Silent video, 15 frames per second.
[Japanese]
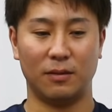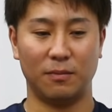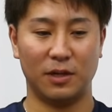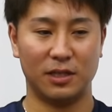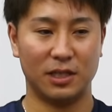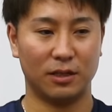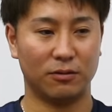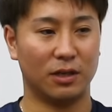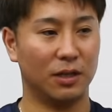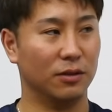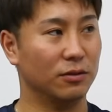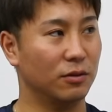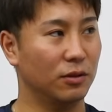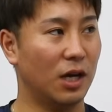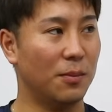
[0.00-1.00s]
メジャーとかの
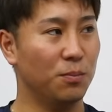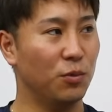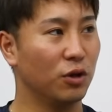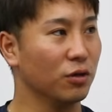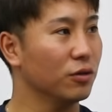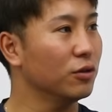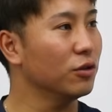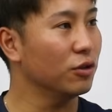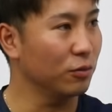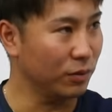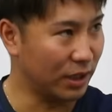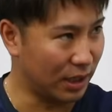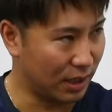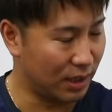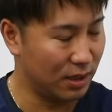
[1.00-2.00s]
その暗黙のルールみ
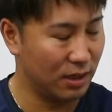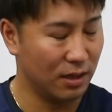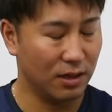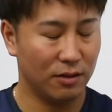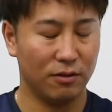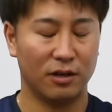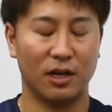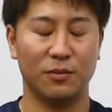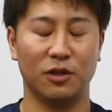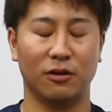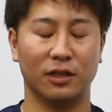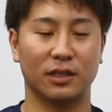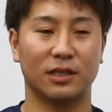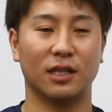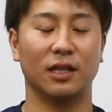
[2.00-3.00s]
たいなの紙
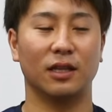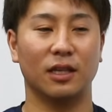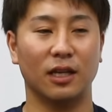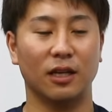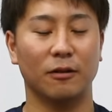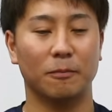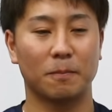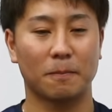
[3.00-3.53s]
を渡されて